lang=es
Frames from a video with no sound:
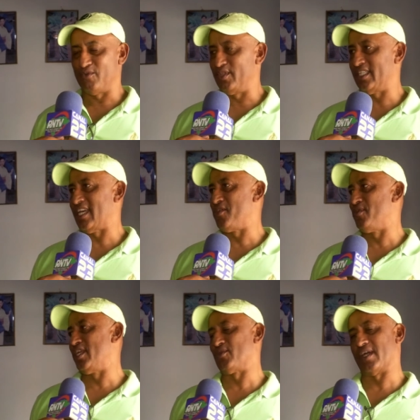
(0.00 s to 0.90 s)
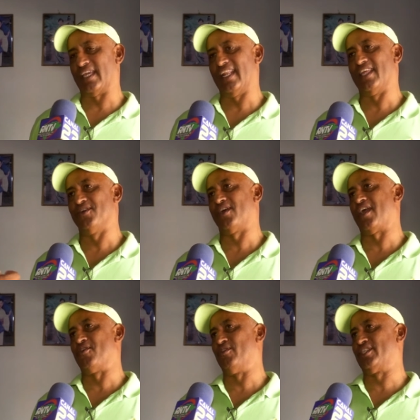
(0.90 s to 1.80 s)
Un desayunito aquí, le digo que
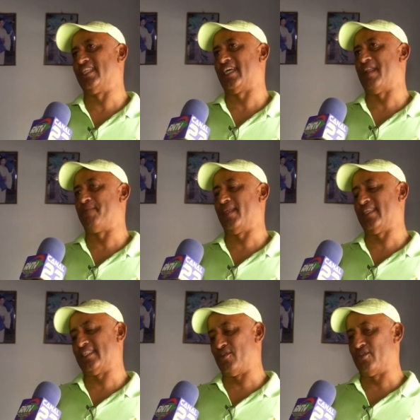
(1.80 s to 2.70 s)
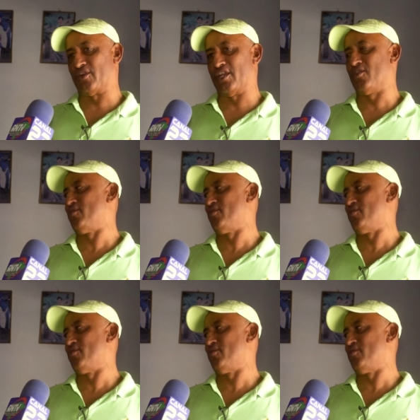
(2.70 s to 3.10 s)
con 80 lempiras desayuno rico,